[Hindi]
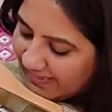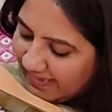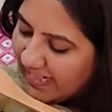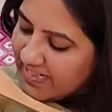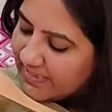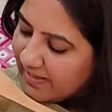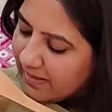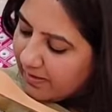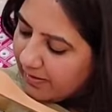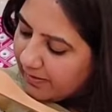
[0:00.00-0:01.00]
ये इसका
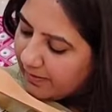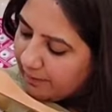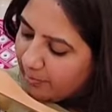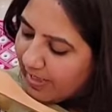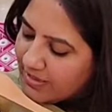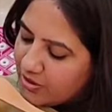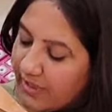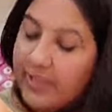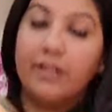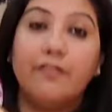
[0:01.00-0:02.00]
प्राइस
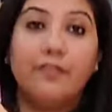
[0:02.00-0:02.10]
रहेगा